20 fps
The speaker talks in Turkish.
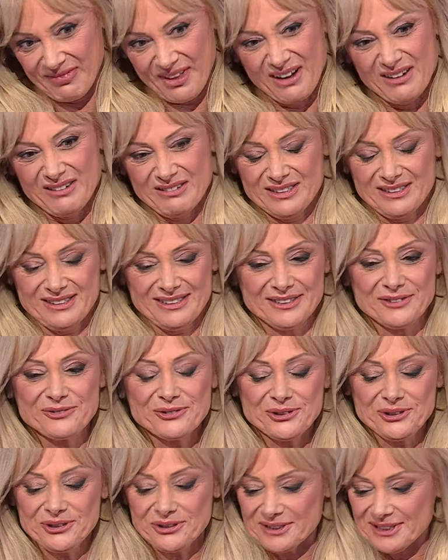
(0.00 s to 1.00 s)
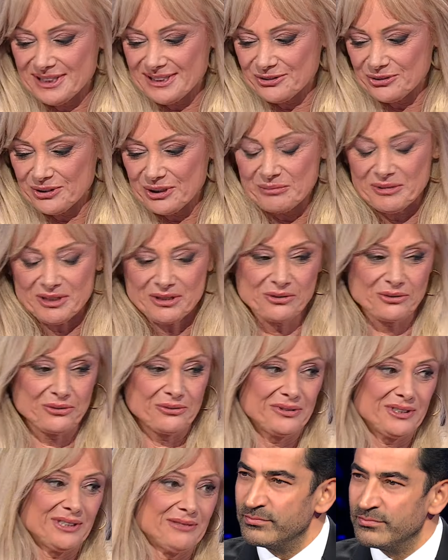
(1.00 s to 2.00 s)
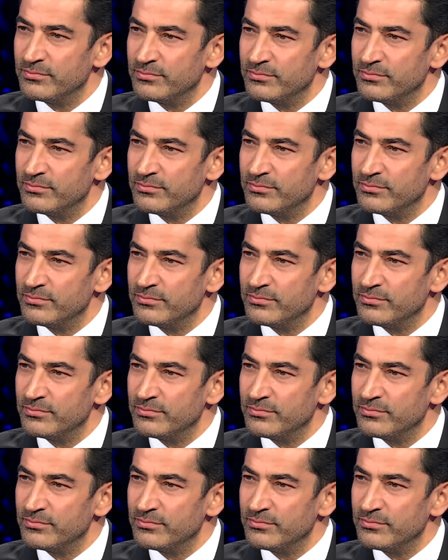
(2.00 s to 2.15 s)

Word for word: Evet, telefon jokeri kullanmak zorundayım.